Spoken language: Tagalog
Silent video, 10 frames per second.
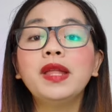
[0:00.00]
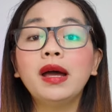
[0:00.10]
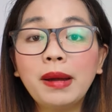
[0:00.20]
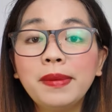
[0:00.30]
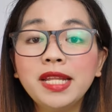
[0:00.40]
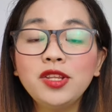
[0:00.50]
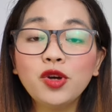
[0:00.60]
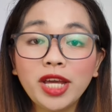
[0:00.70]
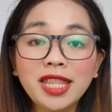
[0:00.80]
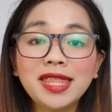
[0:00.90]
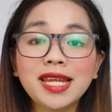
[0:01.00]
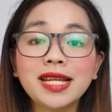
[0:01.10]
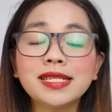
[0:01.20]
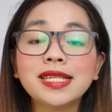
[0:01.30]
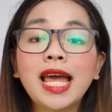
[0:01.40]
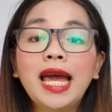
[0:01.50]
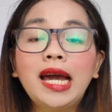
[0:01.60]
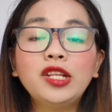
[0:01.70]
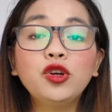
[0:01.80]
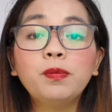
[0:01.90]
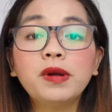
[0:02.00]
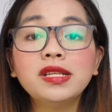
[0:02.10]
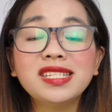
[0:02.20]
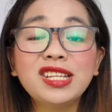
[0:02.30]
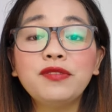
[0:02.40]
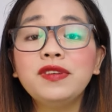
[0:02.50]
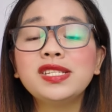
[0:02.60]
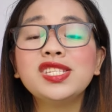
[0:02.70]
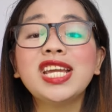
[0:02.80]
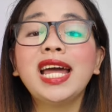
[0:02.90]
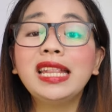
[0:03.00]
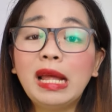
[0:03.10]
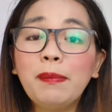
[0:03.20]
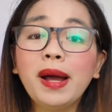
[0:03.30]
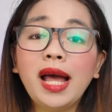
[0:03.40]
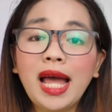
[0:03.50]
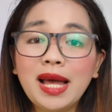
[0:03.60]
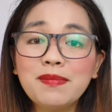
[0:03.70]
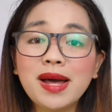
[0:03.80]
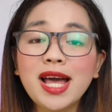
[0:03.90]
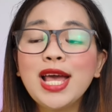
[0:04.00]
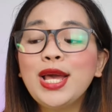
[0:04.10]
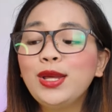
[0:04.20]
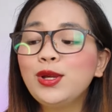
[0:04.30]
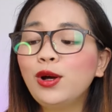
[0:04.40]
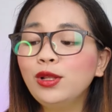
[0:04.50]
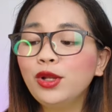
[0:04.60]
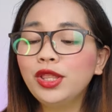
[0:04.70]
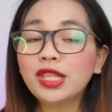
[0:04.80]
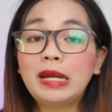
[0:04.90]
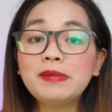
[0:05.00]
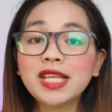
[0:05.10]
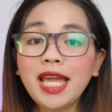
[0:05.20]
Nababa din yung interest at yung processing fees niya at napakahaba yung loan terms.